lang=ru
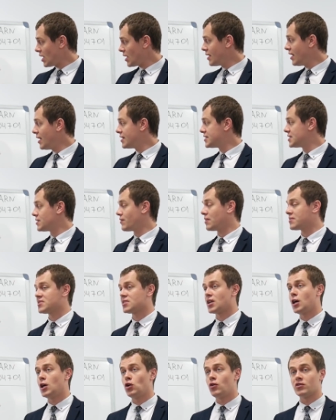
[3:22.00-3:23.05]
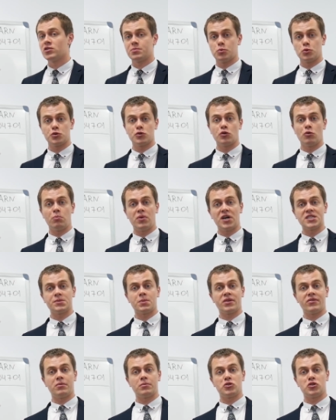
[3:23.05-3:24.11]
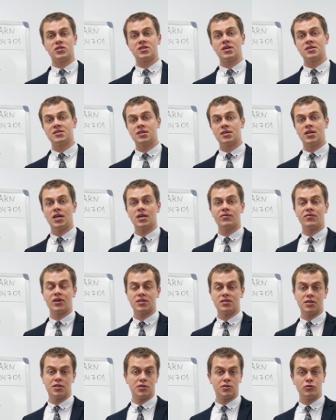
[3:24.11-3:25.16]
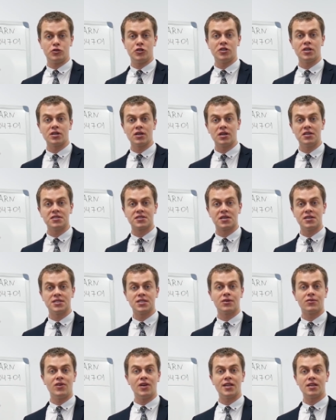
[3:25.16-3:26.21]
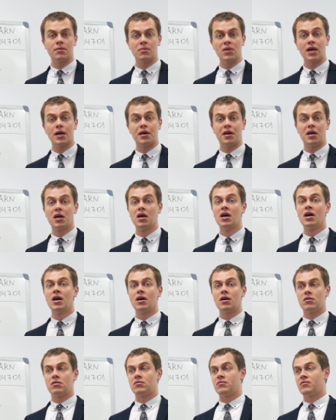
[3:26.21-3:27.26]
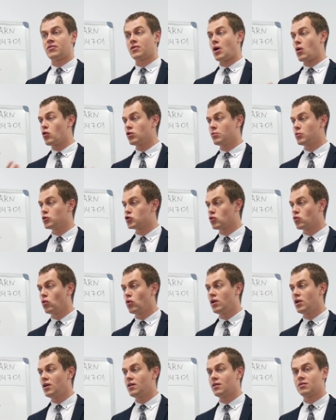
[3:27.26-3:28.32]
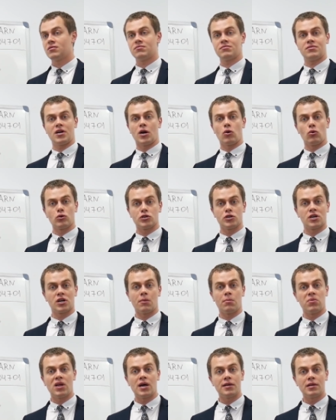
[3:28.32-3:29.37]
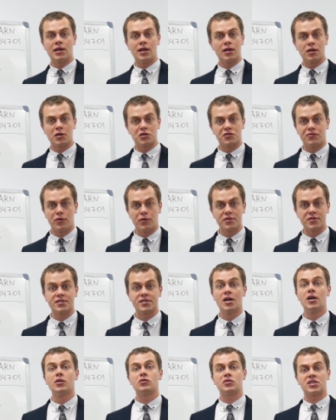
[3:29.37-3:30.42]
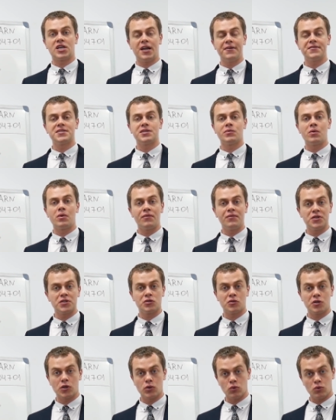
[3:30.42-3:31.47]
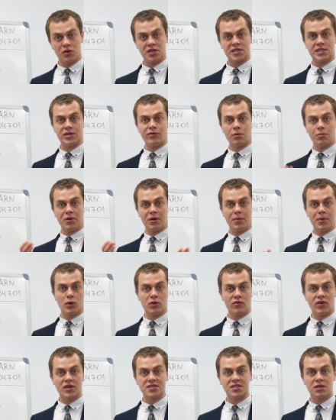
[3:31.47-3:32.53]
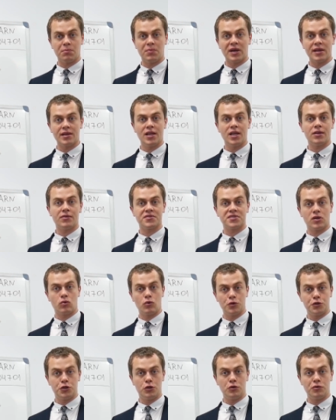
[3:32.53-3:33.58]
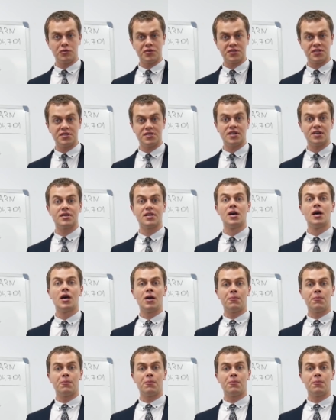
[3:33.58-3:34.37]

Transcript: едете в Австралию, у вас пустой паспорт, вам 16 лет, вы хотите изучить английский язык в летнем лагере, э, в какой-нибудь школе, хороший Каплан или English First, то, скорее всего, вам визу дадут. Если вам, к примеру, 25 лет, вы закончили университет,